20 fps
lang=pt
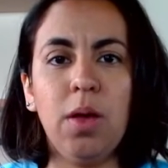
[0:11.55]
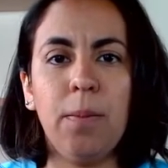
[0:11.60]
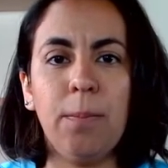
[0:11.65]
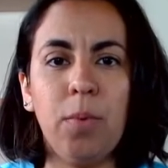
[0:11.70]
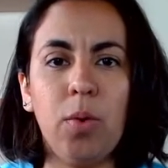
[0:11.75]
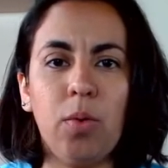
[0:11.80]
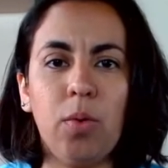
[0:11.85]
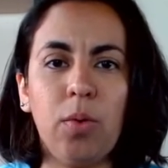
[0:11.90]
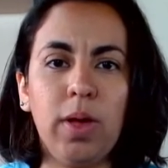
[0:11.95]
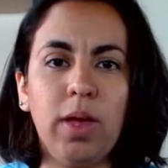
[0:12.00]

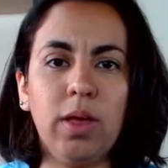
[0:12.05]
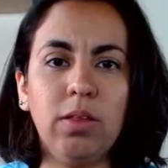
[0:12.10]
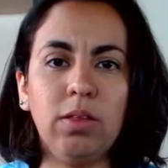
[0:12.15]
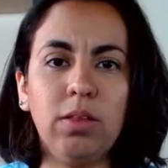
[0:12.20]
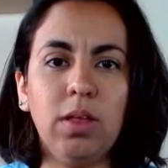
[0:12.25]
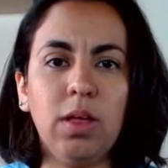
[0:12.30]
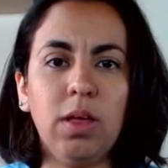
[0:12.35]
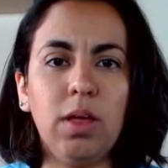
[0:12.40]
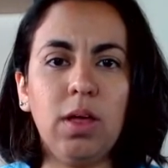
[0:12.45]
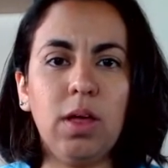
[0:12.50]
Bom,
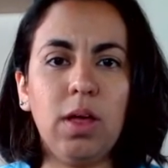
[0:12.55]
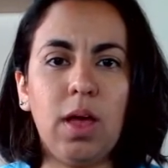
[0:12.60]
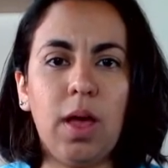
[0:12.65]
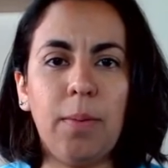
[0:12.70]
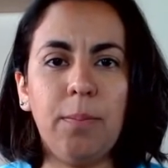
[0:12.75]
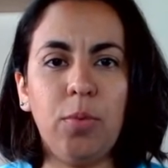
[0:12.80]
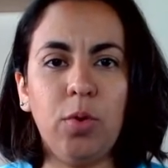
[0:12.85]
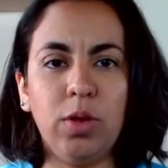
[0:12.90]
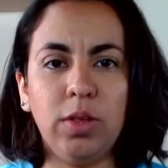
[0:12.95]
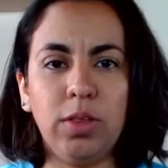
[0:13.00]
essa
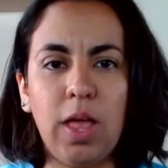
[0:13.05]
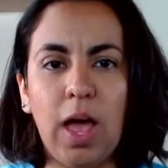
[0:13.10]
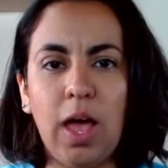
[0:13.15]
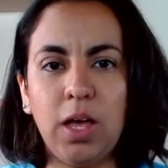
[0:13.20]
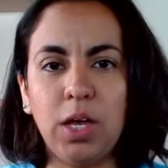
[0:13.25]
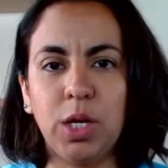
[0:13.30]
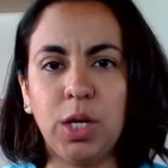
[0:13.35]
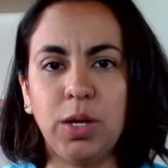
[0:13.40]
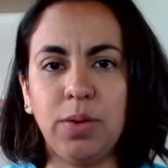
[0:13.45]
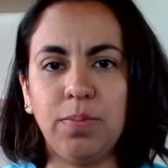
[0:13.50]

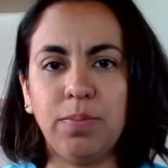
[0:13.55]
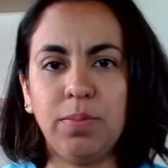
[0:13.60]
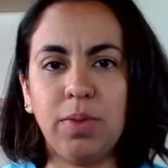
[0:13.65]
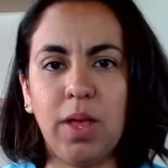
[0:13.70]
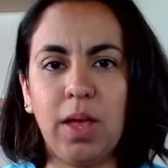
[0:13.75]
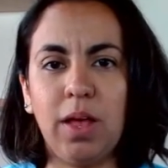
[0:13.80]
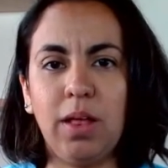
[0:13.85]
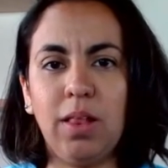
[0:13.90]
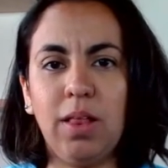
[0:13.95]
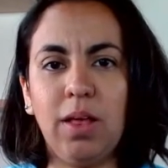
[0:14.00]
abordagem,
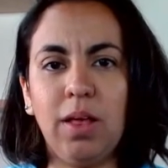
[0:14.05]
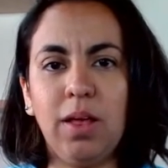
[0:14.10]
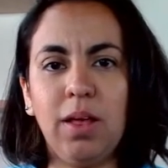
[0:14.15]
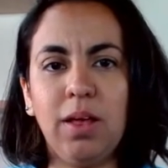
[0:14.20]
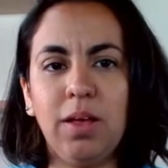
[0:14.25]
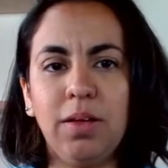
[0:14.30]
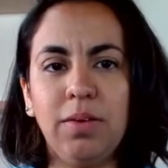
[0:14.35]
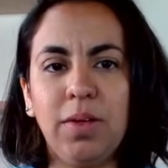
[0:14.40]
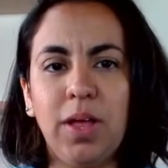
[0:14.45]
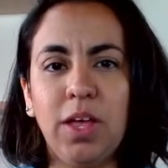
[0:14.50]

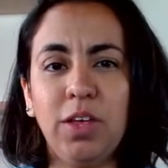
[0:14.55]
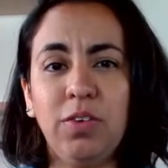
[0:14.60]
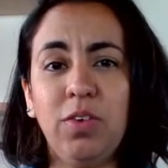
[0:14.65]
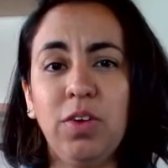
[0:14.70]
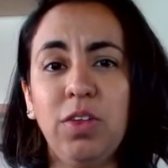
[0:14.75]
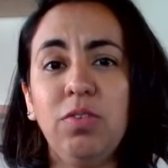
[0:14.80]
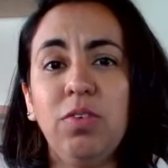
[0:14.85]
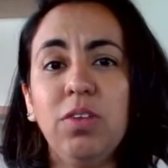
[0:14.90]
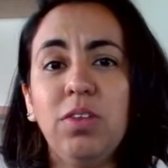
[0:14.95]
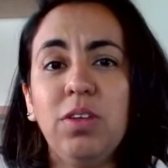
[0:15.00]
ela às
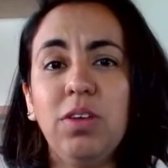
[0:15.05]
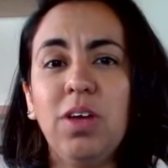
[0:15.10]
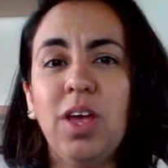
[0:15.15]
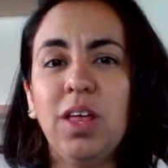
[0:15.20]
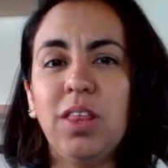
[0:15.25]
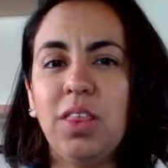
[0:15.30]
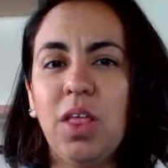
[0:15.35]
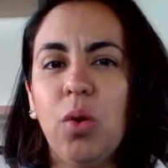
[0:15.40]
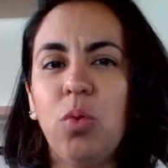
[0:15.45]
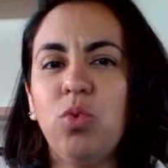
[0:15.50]
vezes você
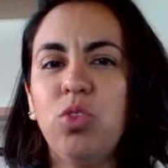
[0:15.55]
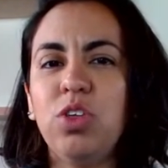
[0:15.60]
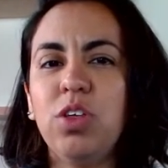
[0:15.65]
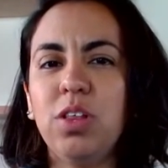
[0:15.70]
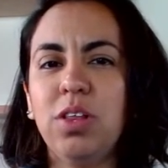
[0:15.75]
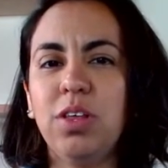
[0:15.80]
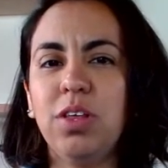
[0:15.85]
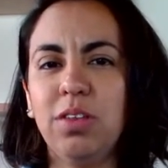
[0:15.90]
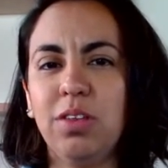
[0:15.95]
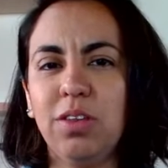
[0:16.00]
já até
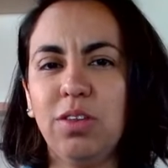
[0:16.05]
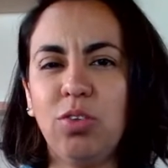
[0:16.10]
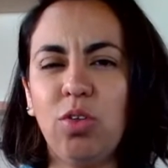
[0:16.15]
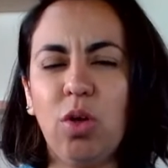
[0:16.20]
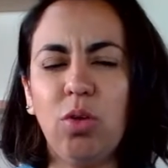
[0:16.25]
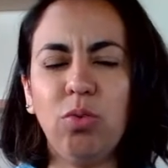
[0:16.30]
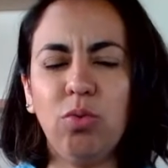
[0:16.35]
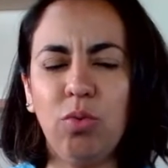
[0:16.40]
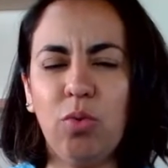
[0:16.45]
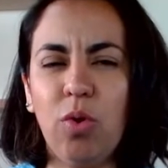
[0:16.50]
utiliza,
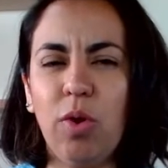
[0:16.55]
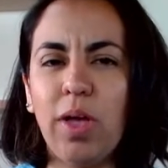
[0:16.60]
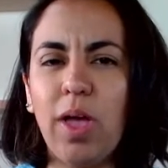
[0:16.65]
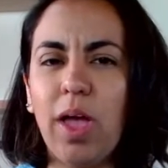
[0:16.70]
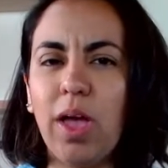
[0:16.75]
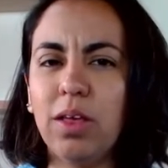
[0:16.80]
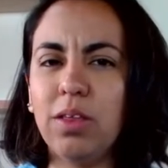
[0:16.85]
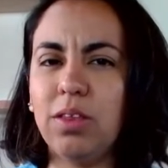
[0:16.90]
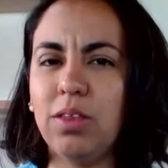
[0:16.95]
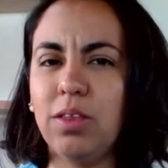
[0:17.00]
só não
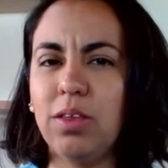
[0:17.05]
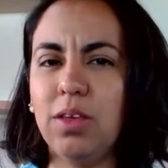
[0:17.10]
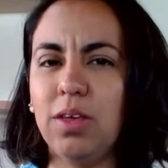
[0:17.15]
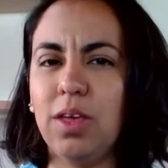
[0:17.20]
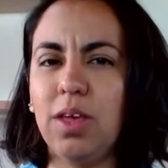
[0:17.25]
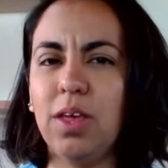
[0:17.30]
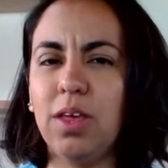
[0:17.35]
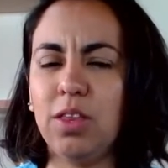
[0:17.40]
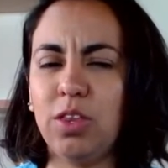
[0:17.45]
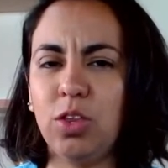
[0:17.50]

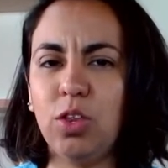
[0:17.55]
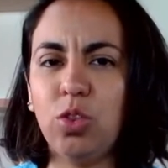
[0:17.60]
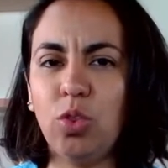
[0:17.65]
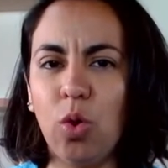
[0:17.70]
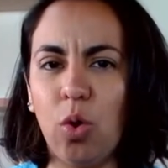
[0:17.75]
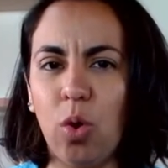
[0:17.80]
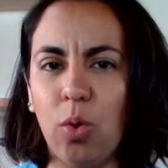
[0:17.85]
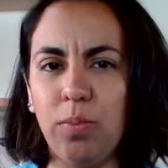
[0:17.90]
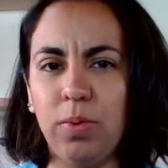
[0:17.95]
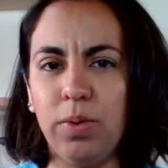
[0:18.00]
conhece esse
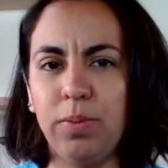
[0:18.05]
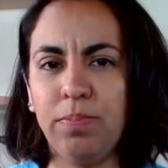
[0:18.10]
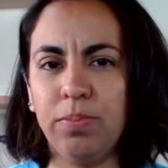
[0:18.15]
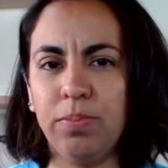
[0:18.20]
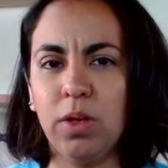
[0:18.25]
nome.